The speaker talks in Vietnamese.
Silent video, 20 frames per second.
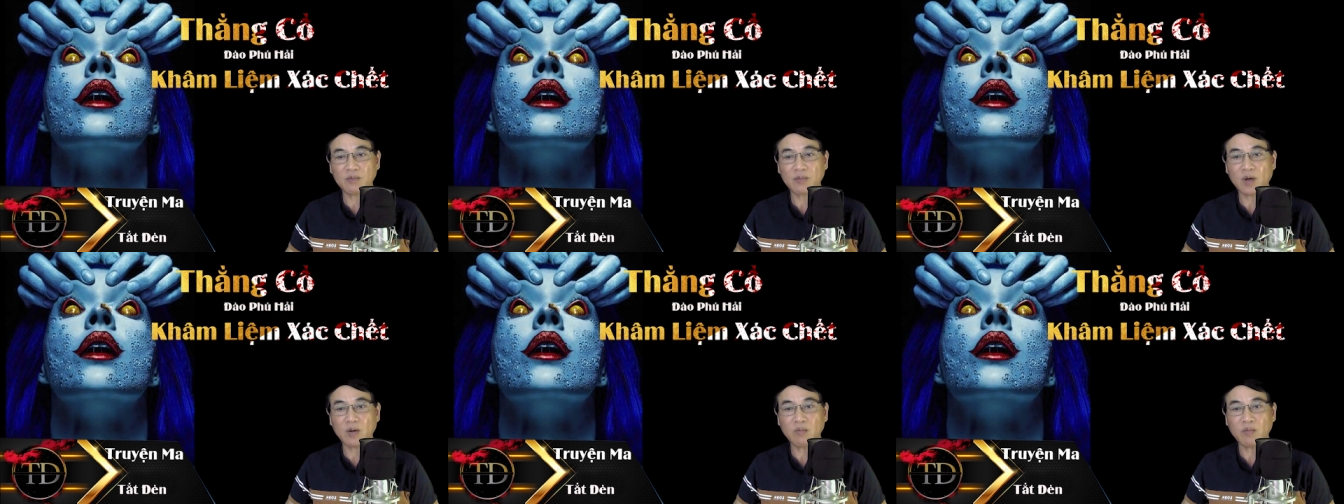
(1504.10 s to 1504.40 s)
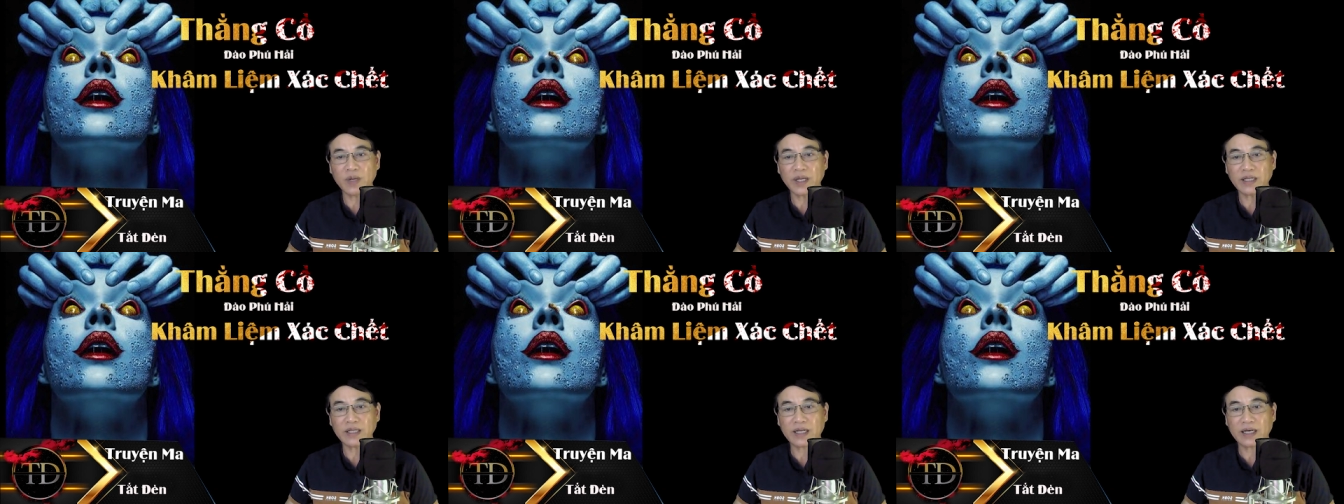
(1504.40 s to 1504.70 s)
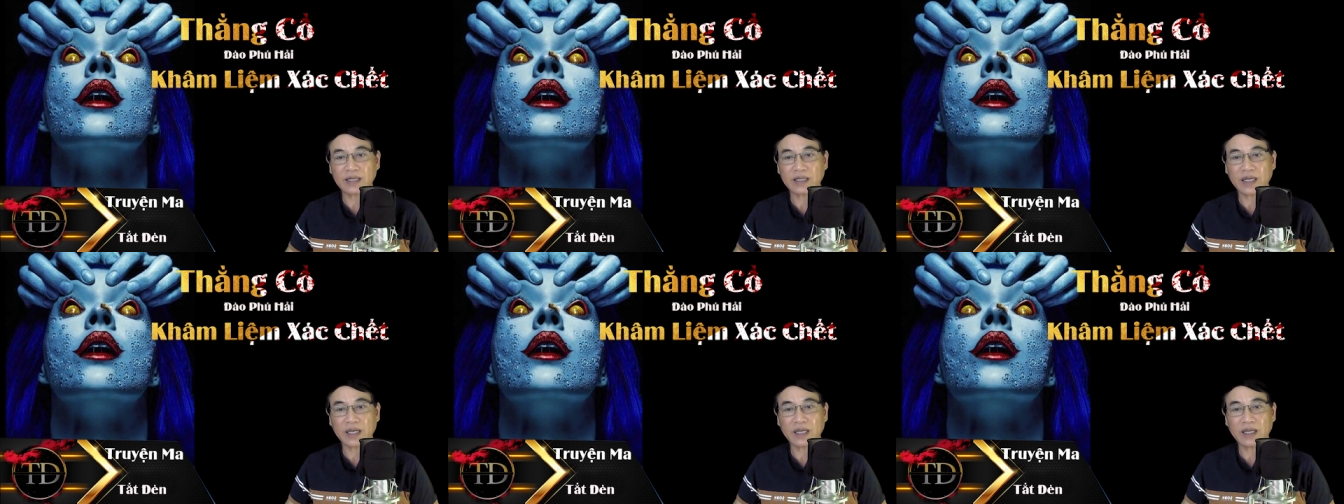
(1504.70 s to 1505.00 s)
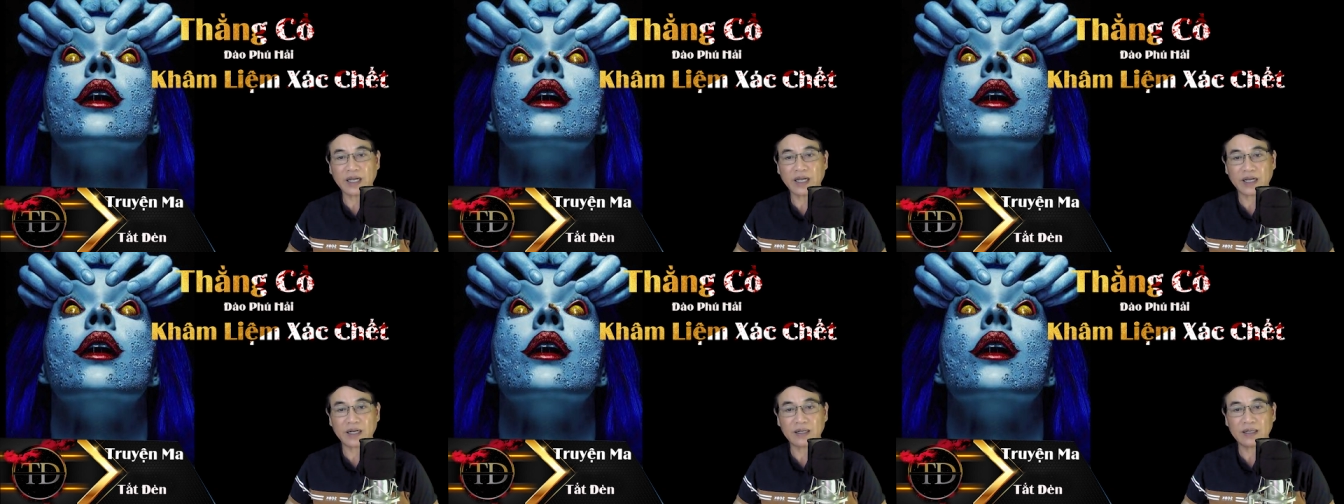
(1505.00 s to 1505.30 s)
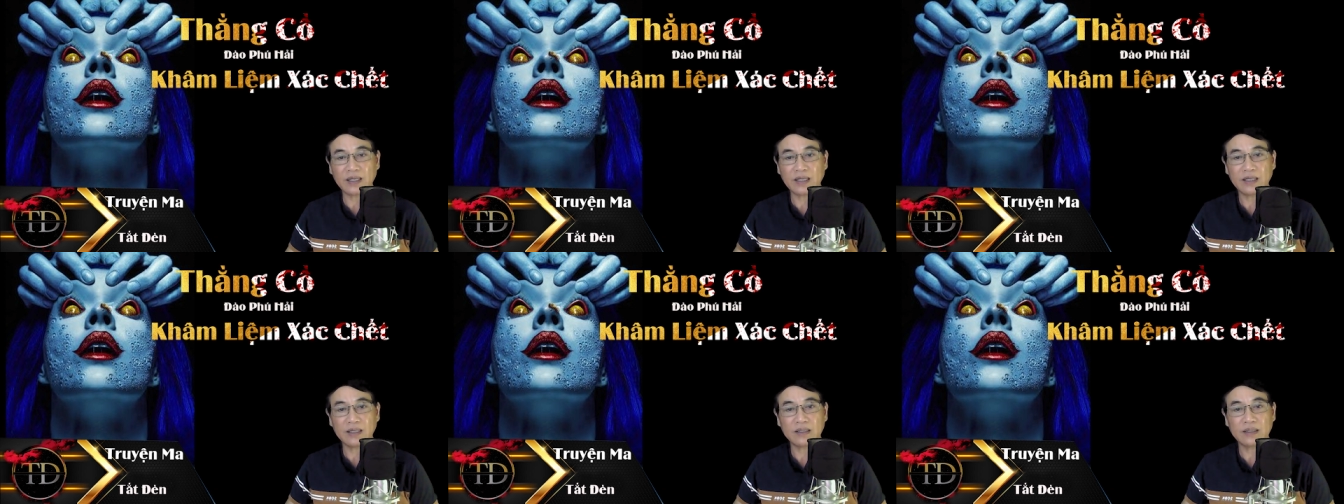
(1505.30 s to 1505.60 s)
bóng mấy cành cây
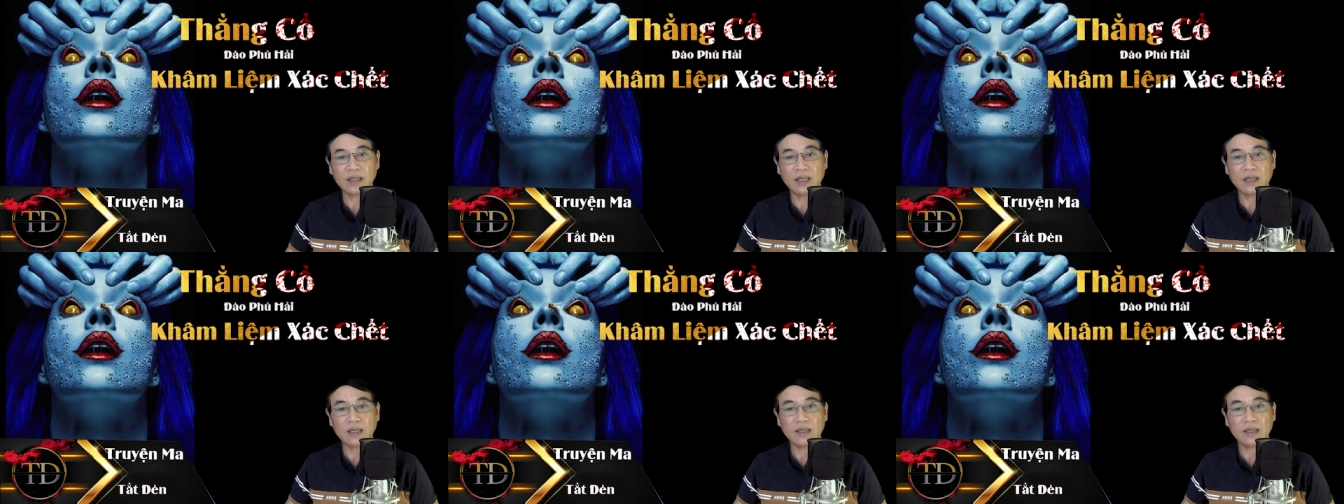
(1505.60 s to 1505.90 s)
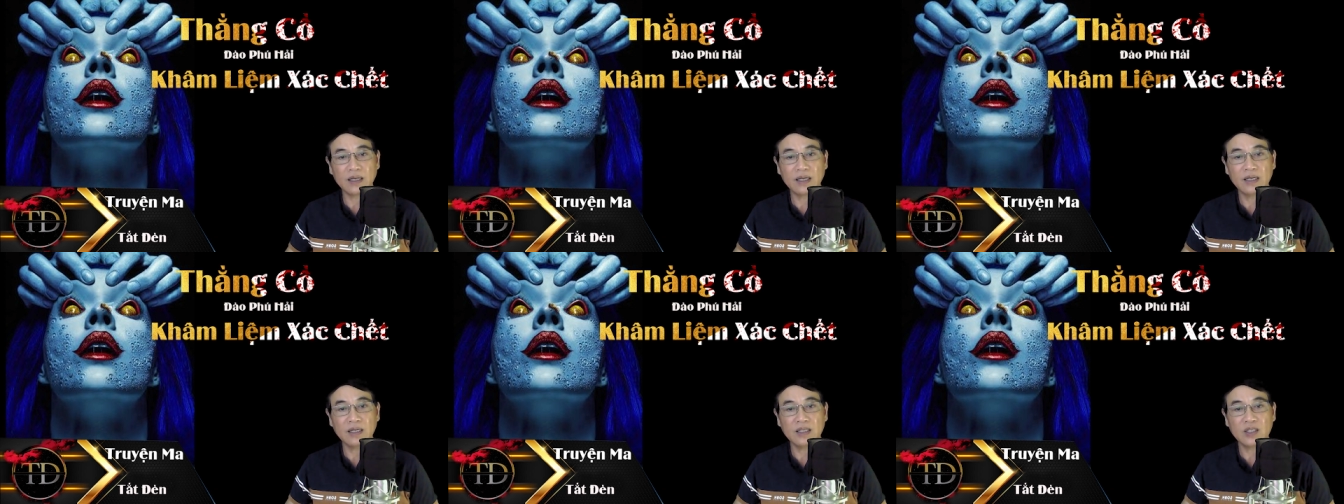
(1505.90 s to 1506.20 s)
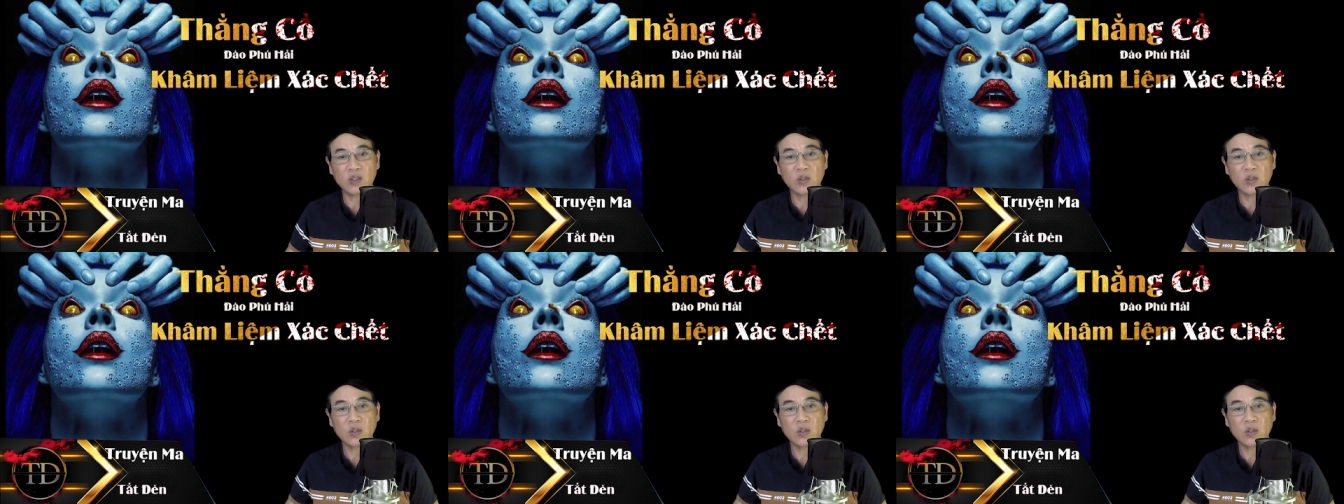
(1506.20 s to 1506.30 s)
hằn lên, in